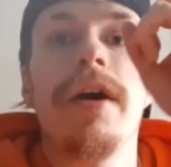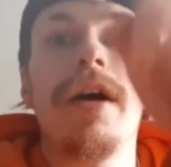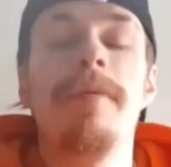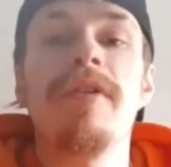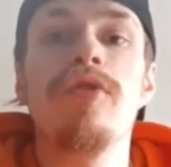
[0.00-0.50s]

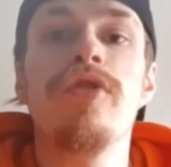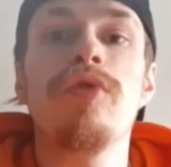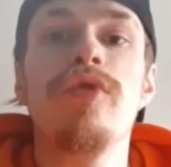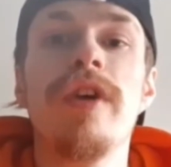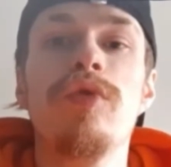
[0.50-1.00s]
Eh bien salut à
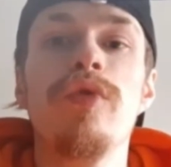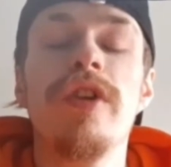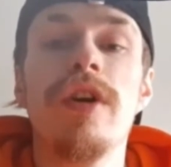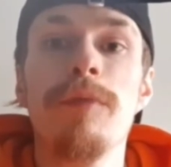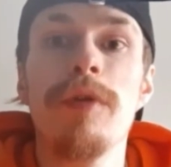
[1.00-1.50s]
toutes et à tous,
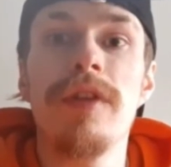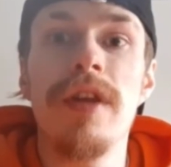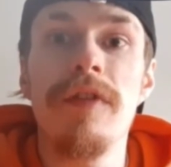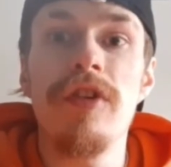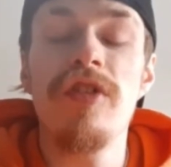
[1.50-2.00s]
c'est comme
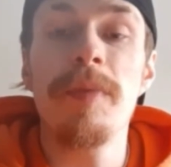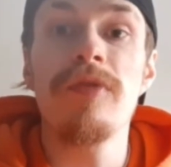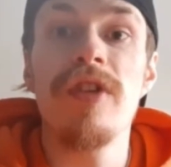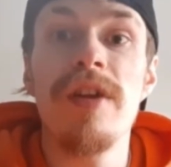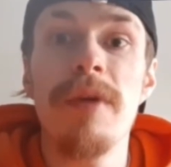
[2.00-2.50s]
TV, j'espère que
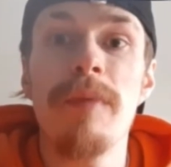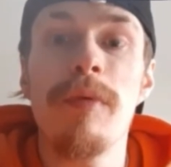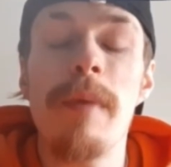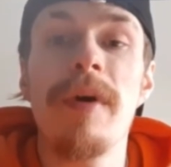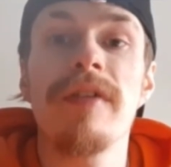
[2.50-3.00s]
vous allez bien, pour
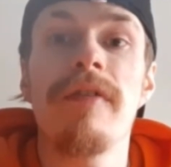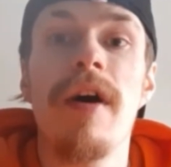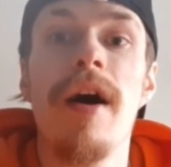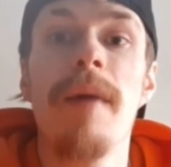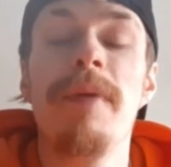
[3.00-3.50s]
ma part ça
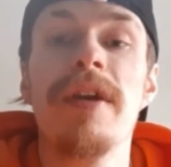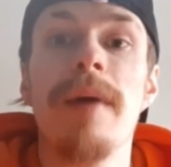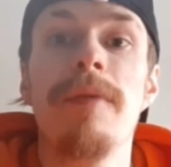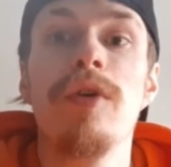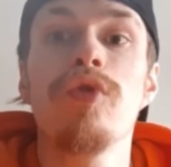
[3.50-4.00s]
va
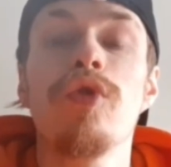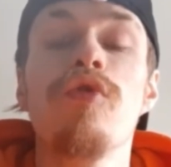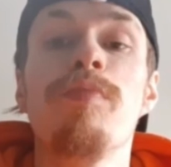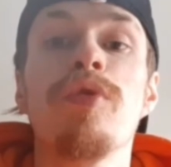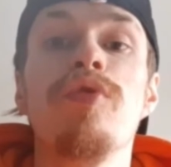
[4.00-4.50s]
impeccable et on se
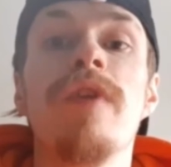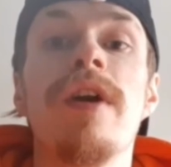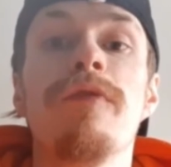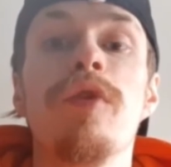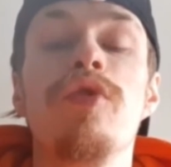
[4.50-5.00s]
retrouve pour une nouvelle
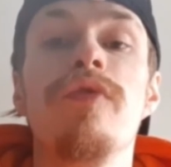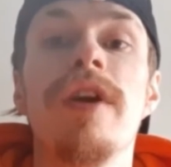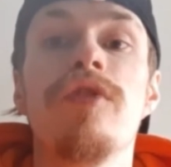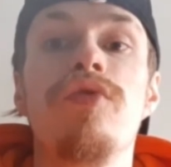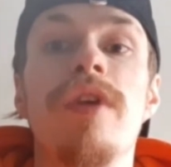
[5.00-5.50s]
info, une nouvelle
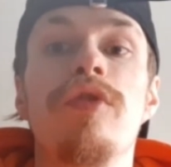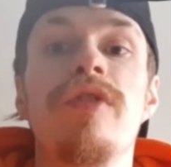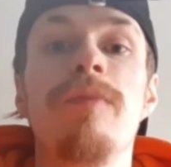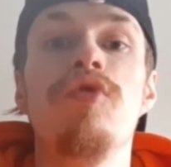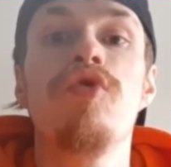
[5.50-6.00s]
actu, la
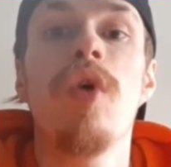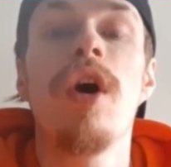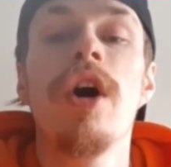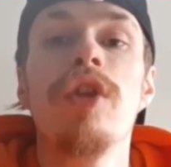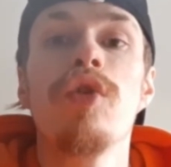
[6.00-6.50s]
deuxième du jour.
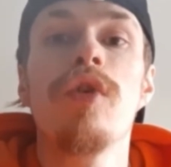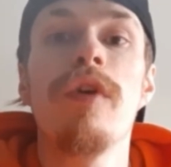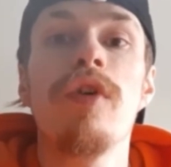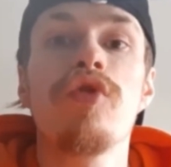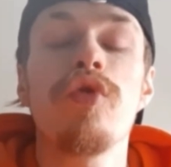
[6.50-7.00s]
Donc on va
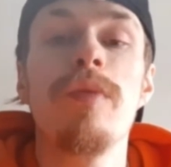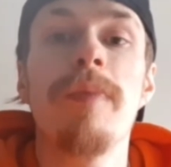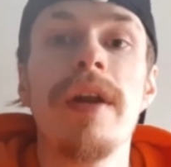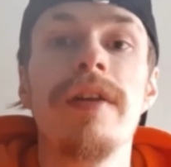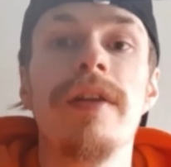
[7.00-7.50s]
aujourd'hui
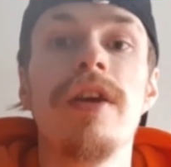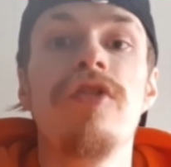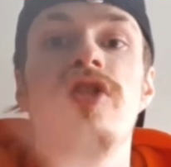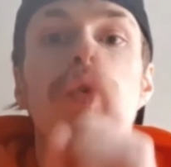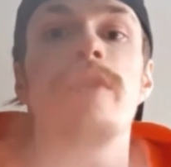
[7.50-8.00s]
parler des
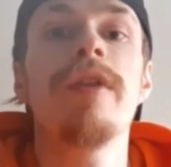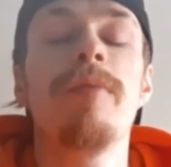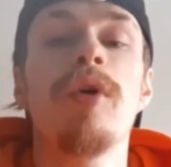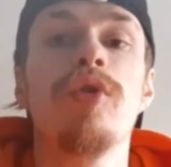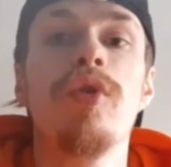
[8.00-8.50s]
Girondins de
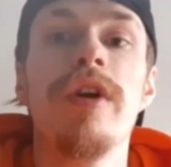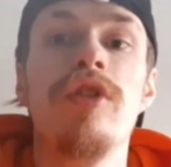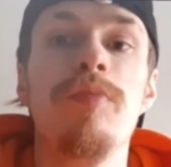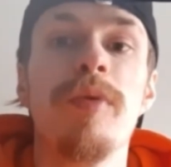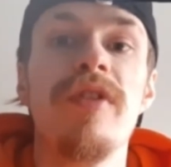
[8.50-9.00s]
Bordeaux et
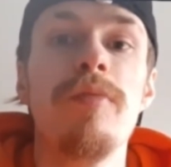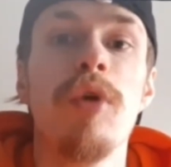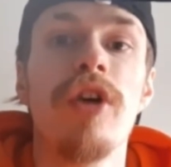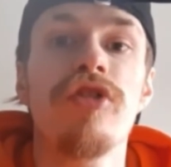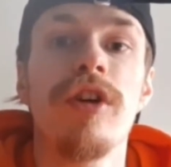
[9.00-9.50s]
du possible
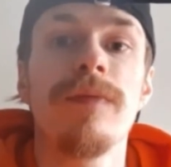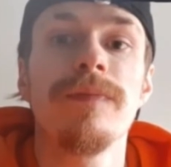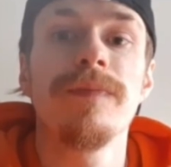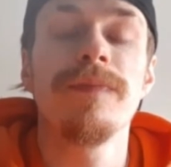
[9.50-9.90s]
rachat.